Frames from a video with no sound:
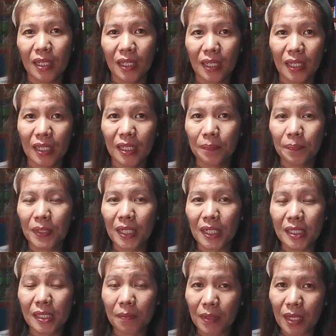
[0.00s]
eh,
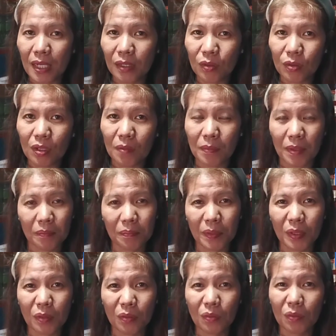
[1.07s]
pinagsabihan ko naman
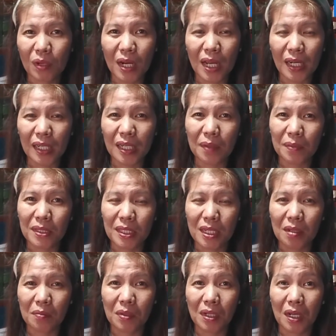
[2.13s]
pero wala rin naman
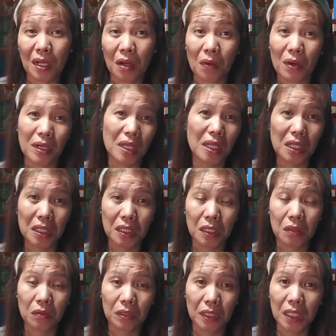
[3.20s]
silang magagawa dahil
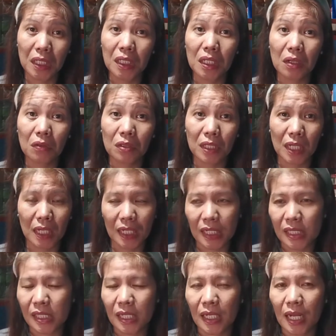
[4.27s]
hindi down nila
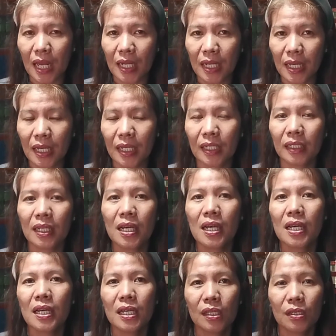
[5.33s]
kasalanan.
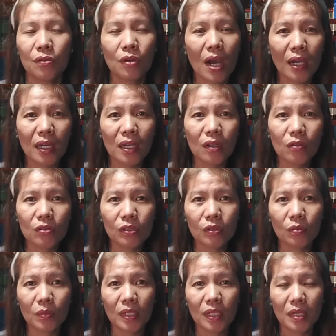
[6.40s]
Yung aking
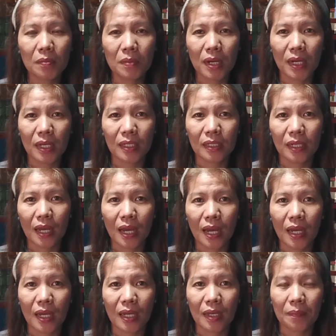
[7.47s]
customer naman ay
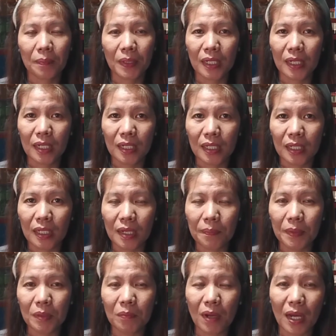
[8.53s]
ah, eh, pagka
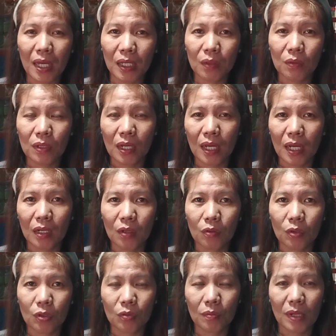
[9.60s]
kapitbahay ko lang o
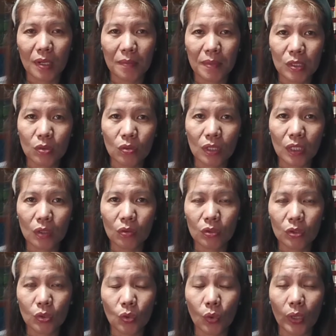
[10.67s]
yung mga masugid kong
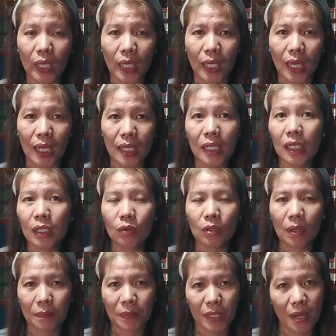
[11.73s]
sogi ay hindi ko
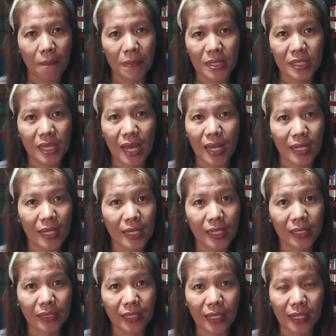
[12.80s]
na
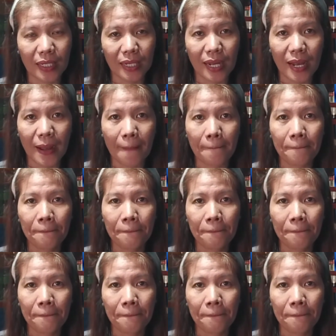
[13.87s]
pinapasalin talaga.